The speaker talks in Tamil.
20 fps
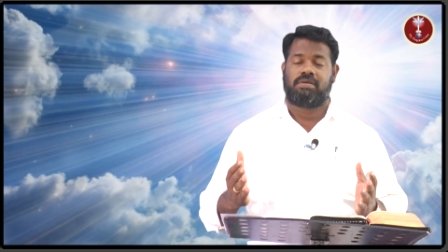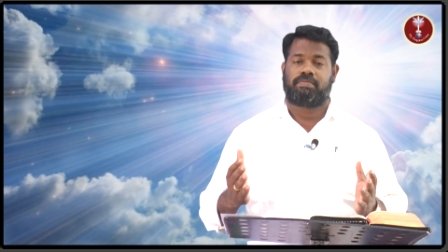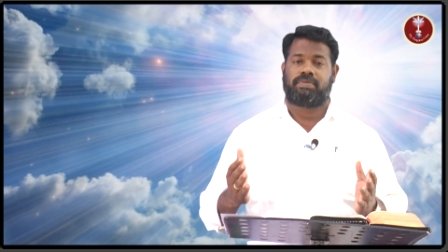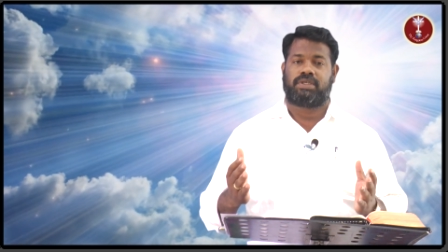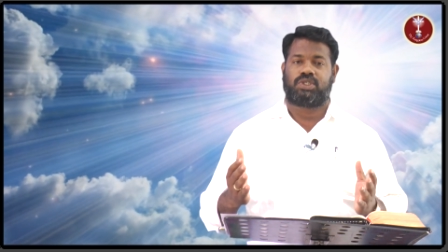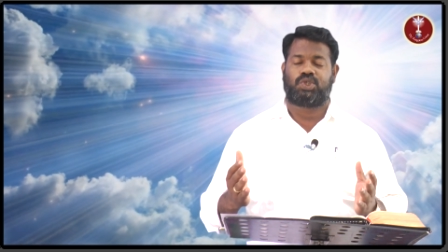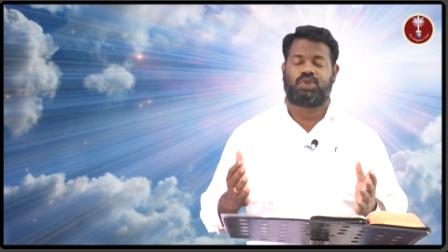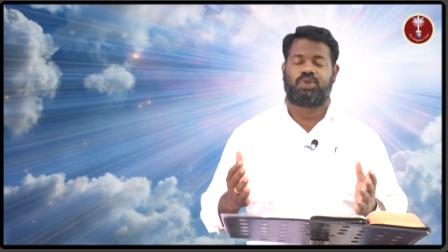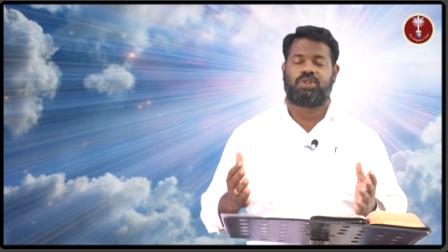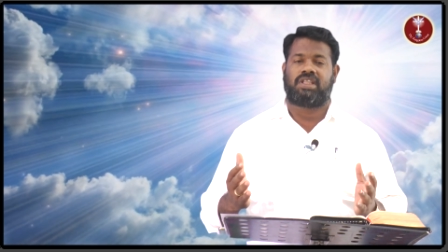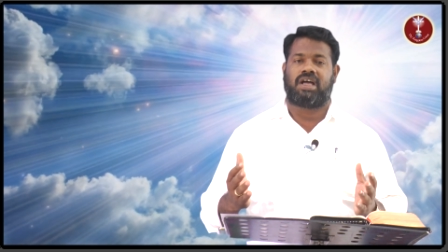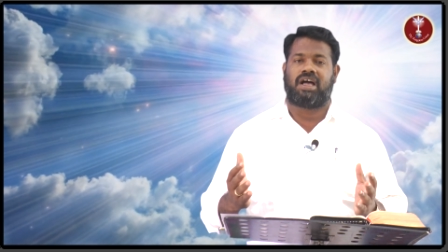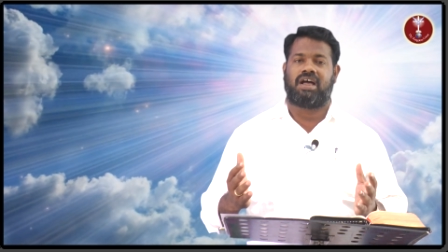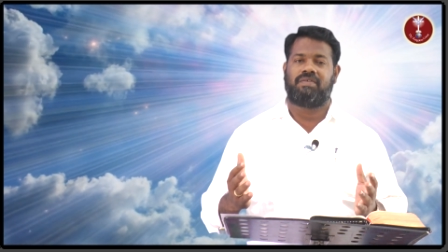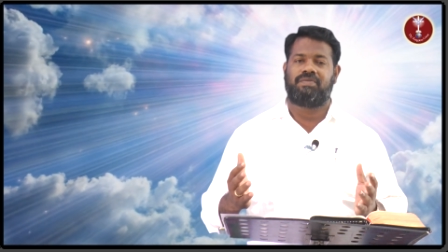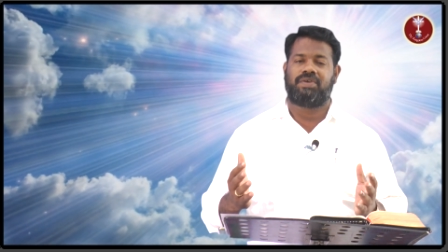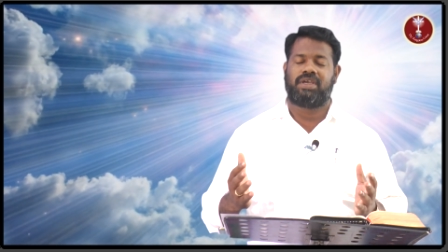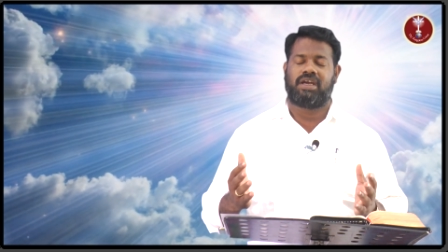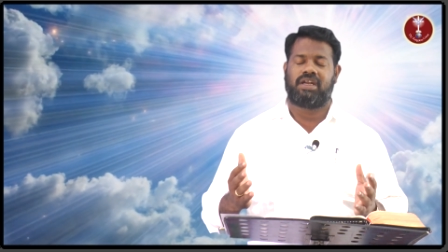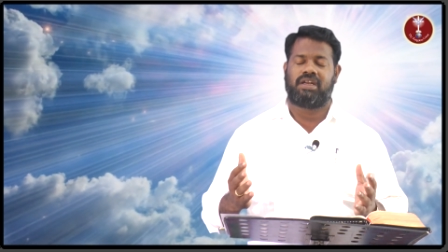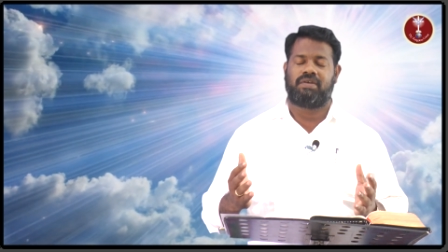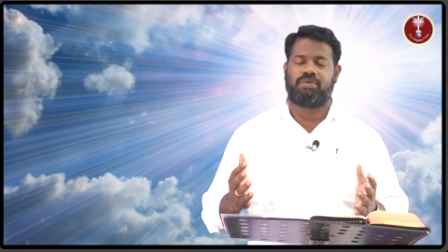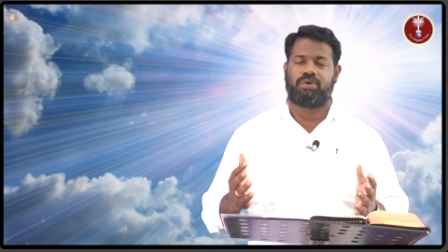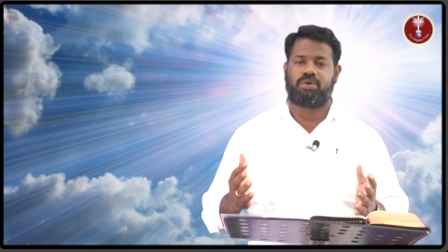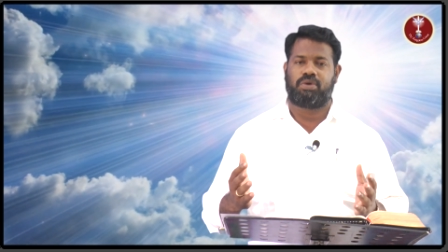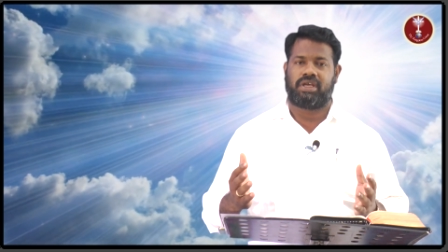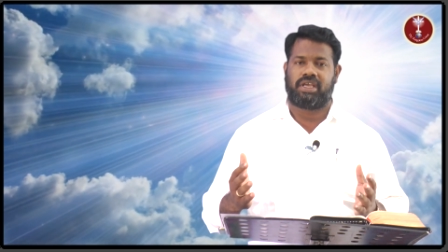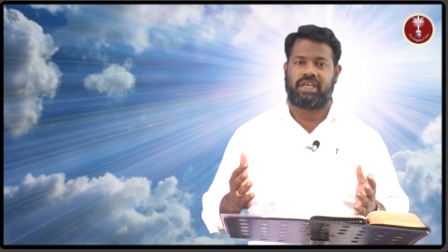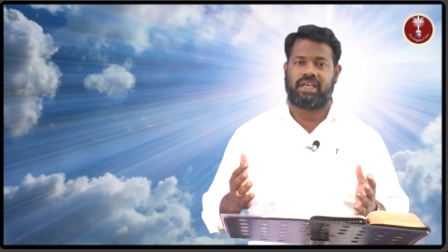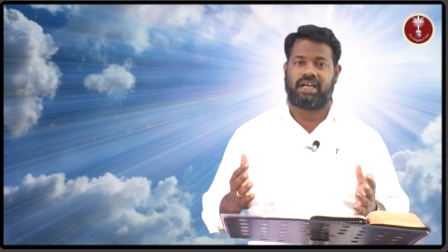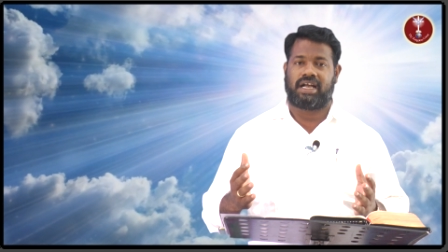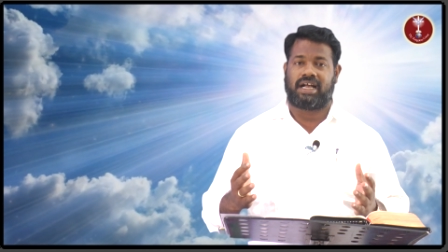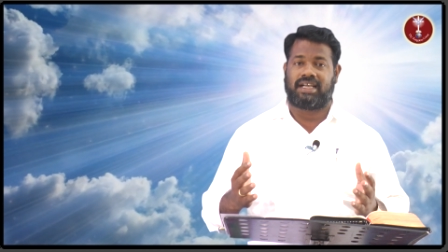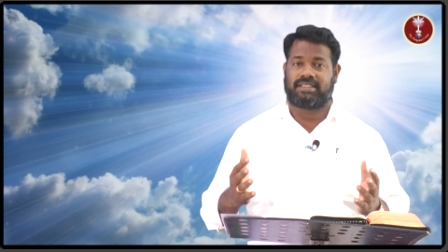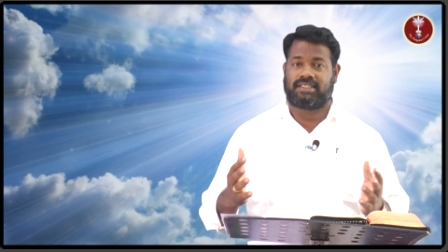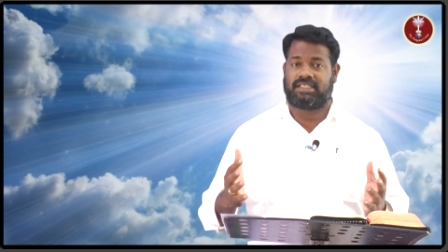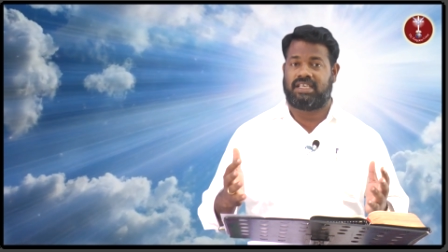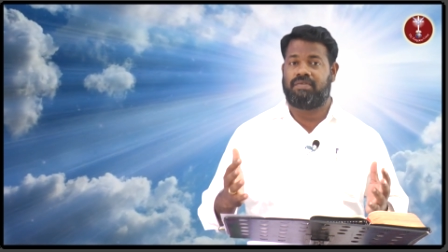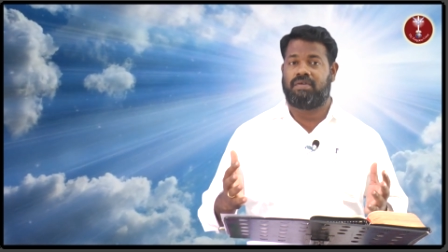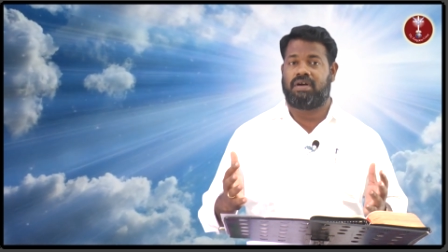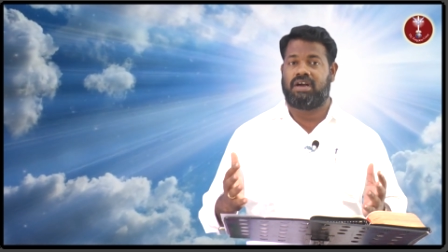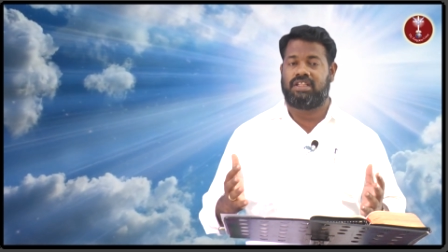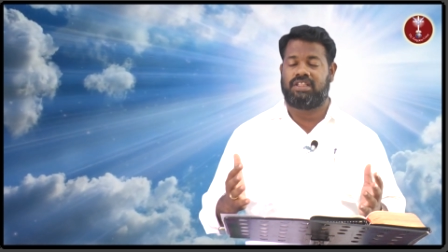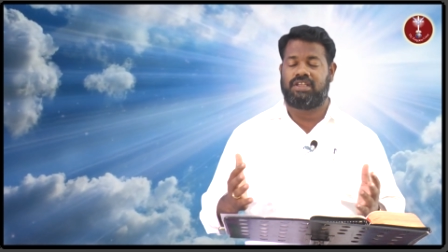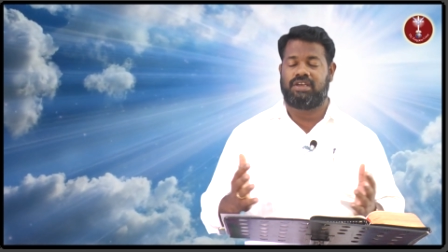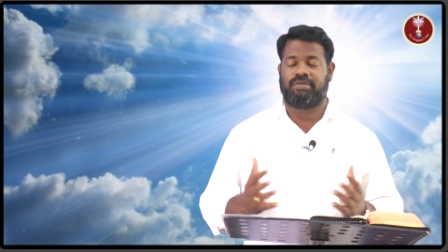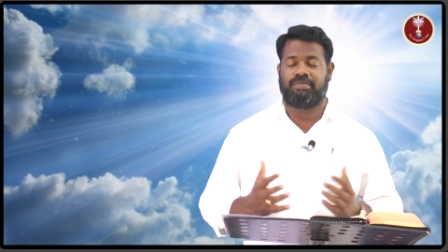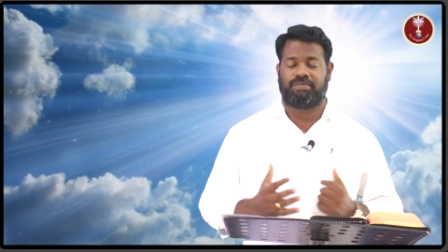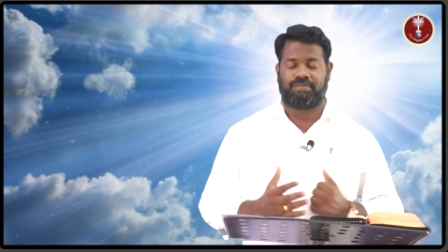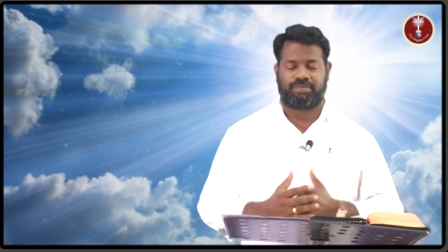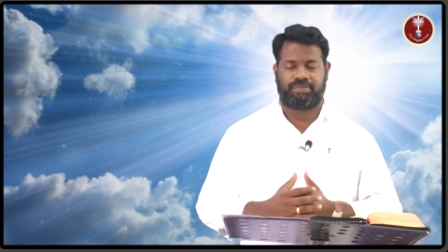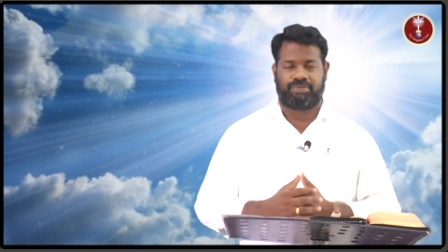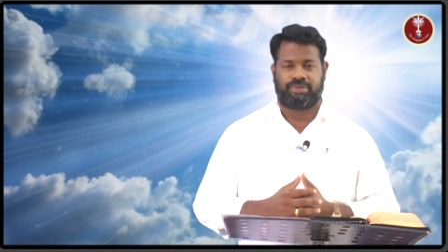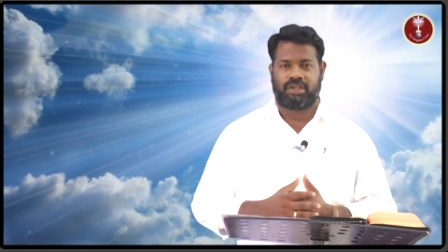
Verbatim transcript: பரிசுத்தாவியானவருடைய அசைவாடுதலும்